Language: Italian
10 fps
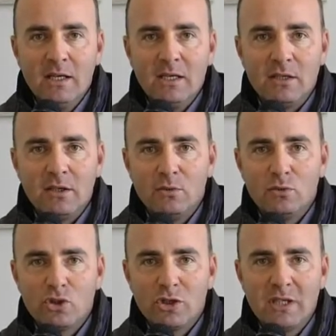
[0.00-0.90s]
eh, un
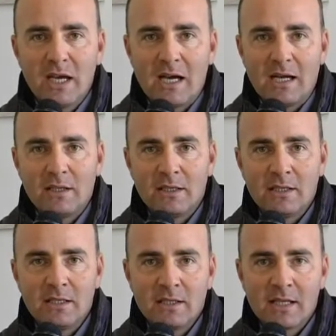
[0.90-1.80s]
CDA
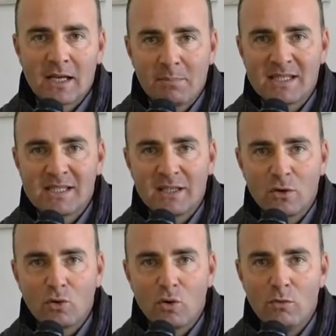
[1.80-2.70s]
eh, che rappresenta
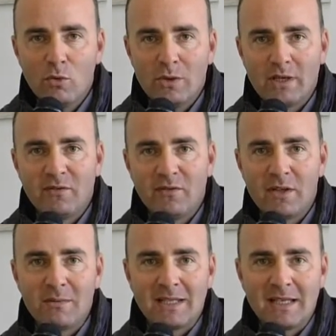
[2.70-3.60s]
un comune
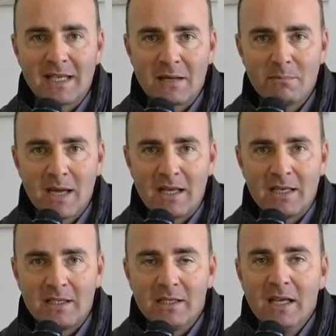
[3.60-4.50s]
firma delle
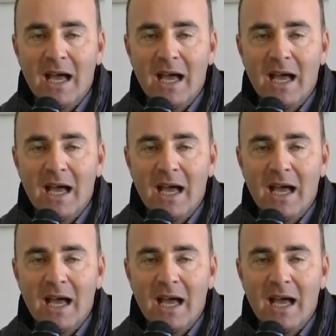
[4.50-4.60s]
cambiali